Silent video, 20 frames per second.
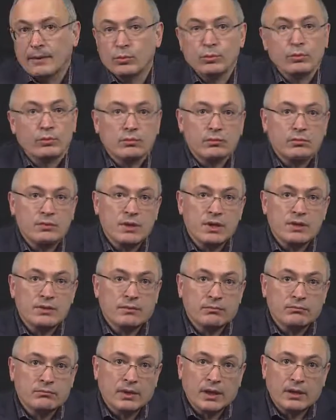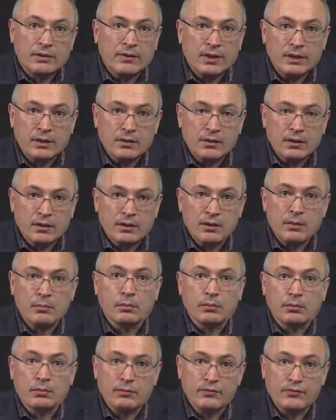Ну, здесь ответы
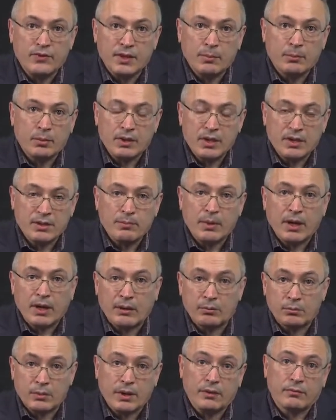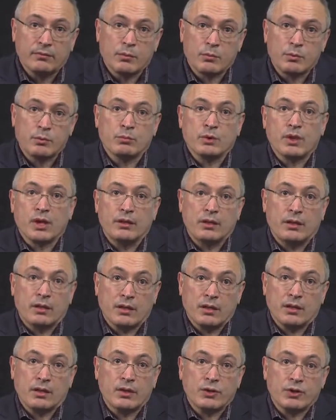нам все подоспели. Мы, в общем-то, о
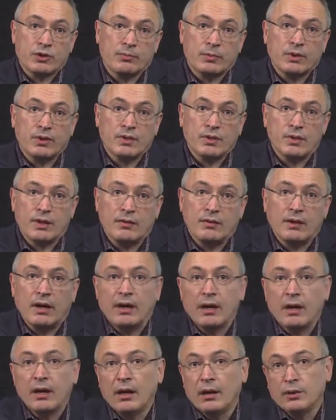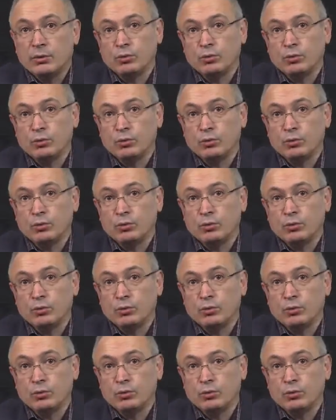них и раньше подозревали.